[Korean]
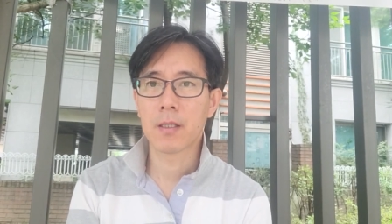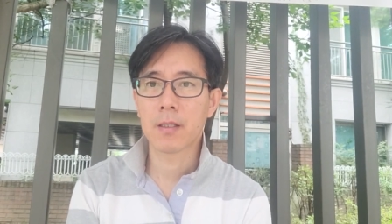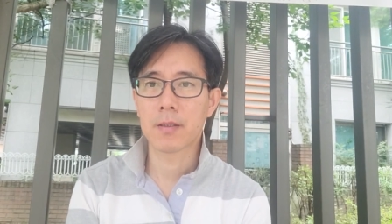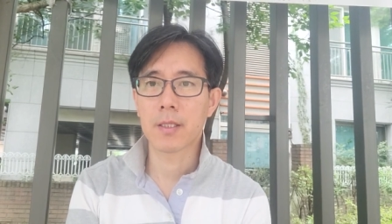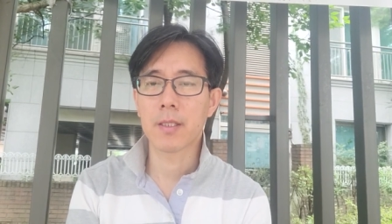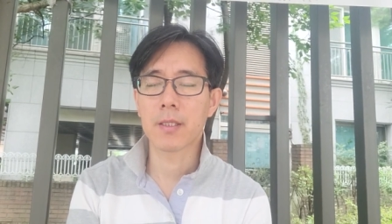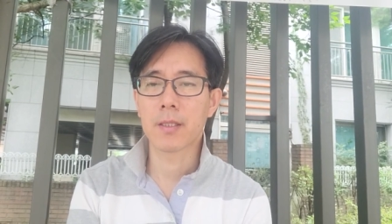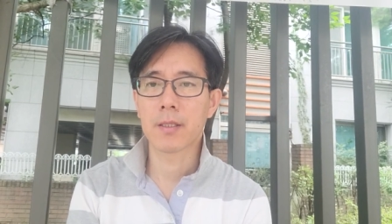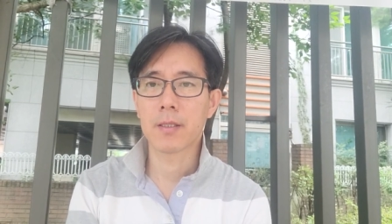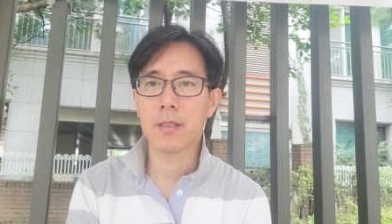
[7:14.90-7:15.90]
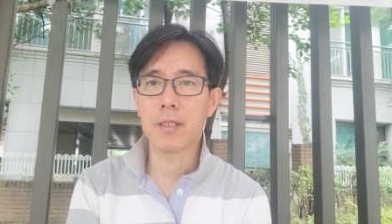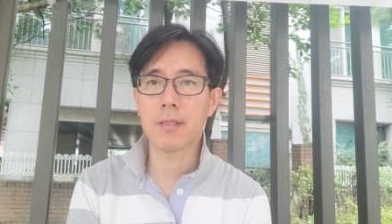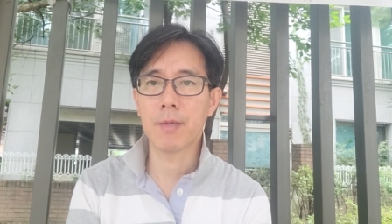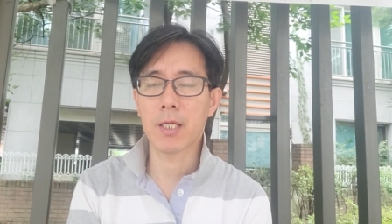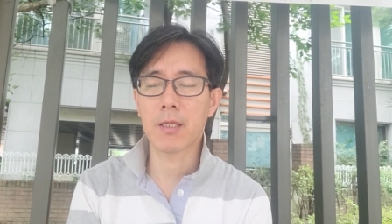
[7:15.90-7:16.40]
근데 잊지
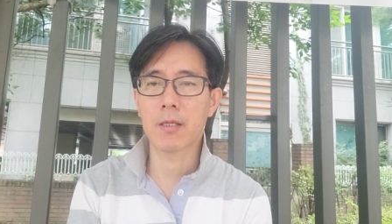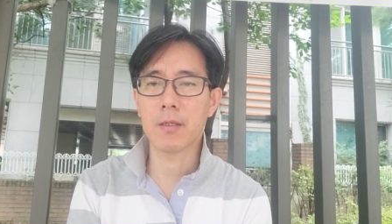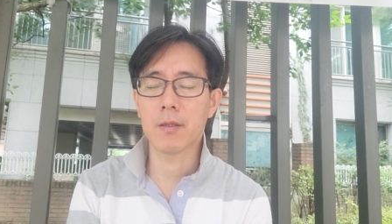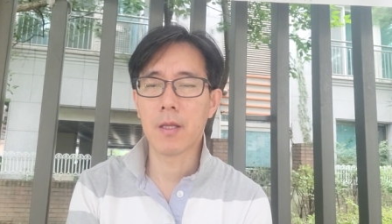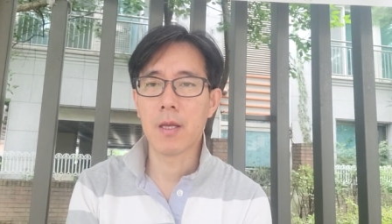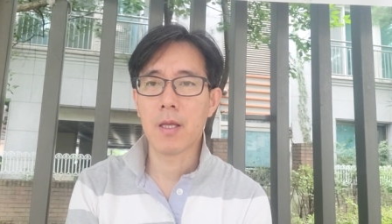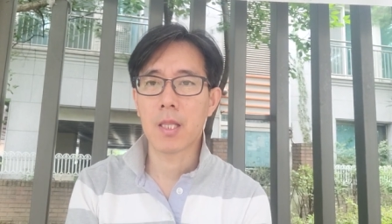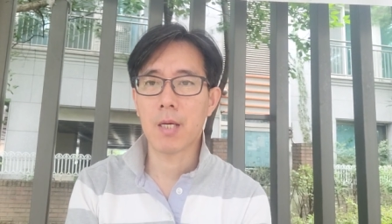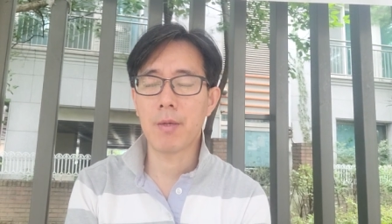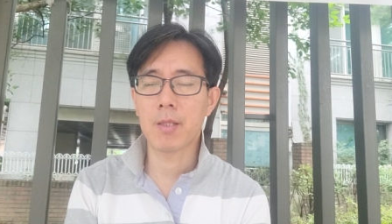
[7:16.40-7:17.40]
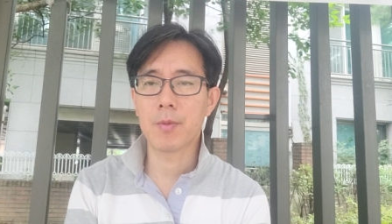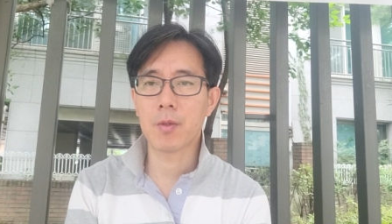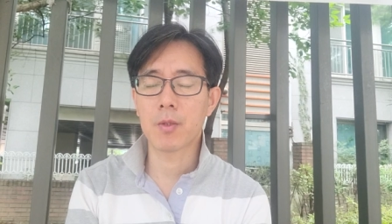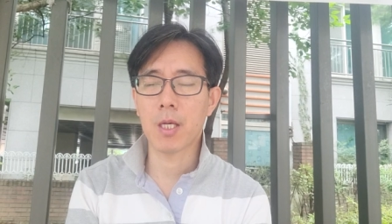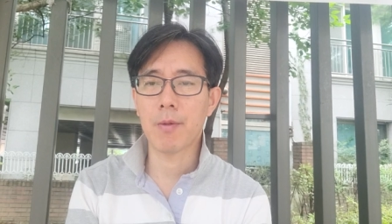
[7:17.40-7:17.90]
말아야 될 건 나만
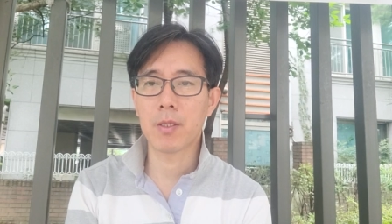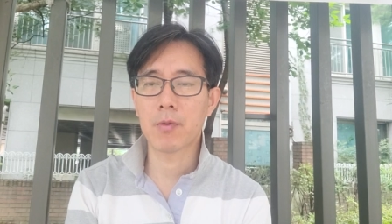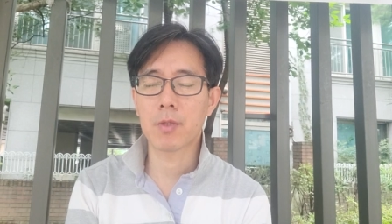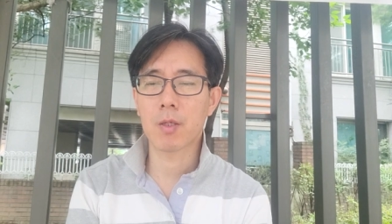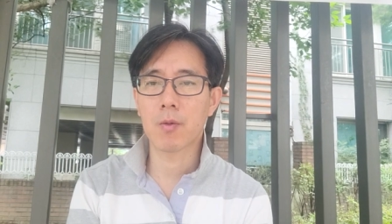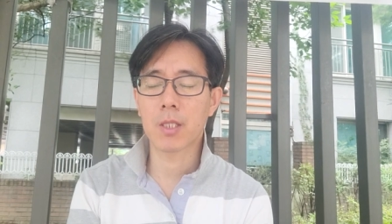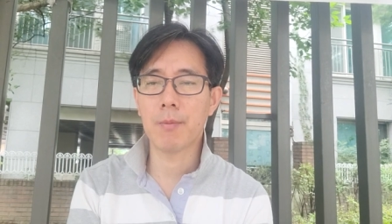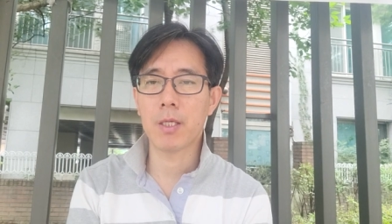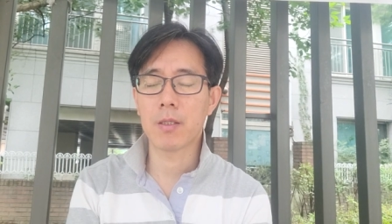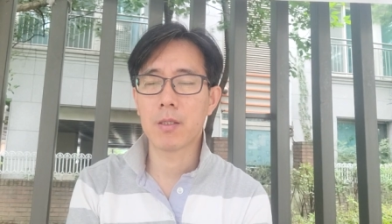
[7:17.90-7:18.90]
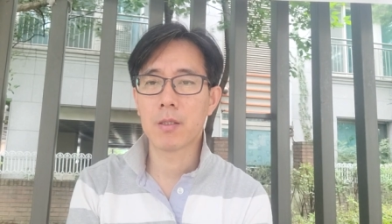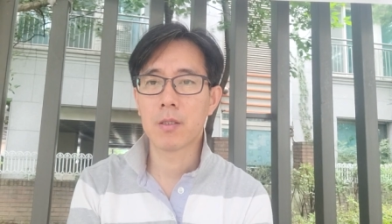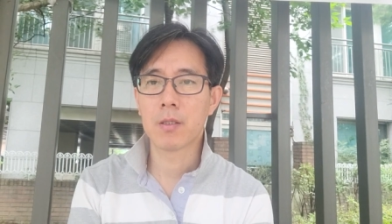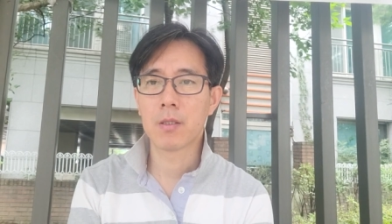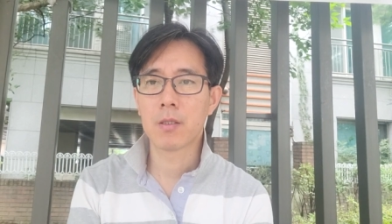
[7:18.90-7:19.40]
힘들고 나만 억울하고 나만
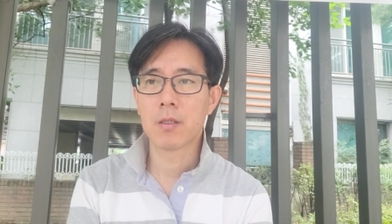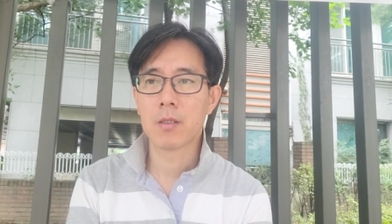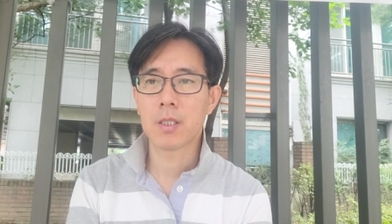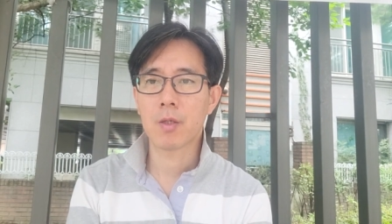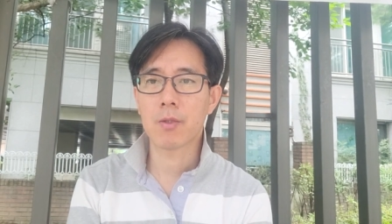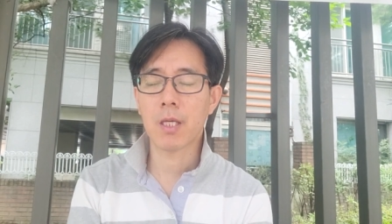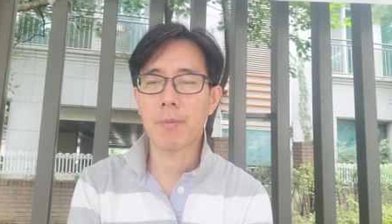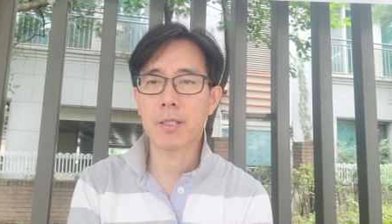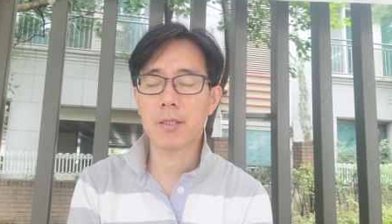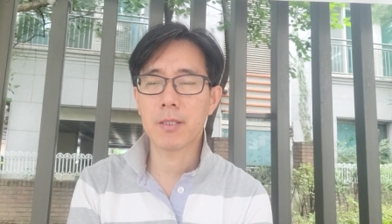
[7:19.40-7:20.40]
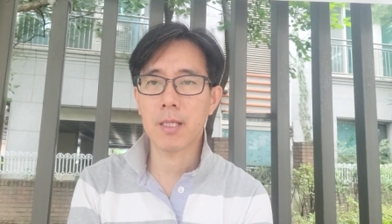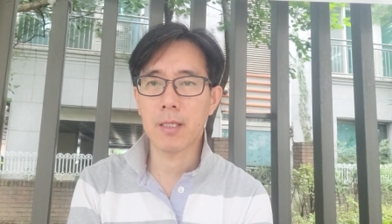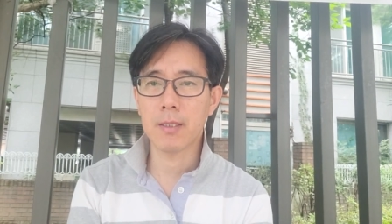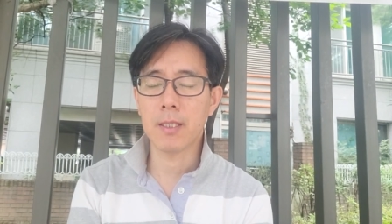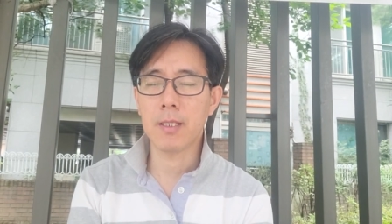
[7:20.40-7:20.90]
신고장에 빠져 있는 게
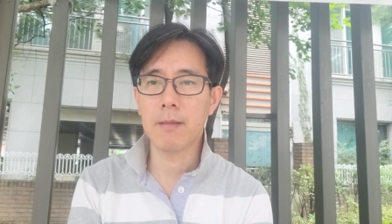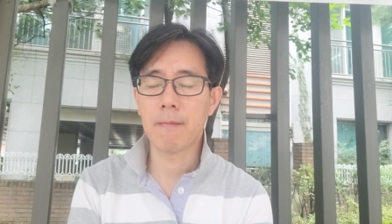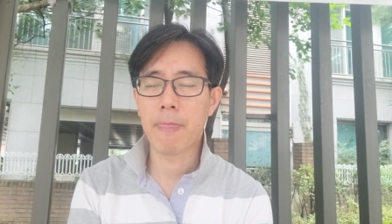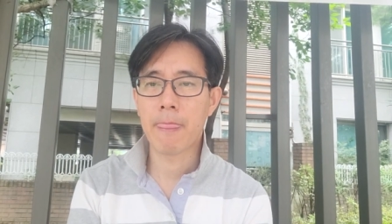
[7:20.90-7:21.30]
아니다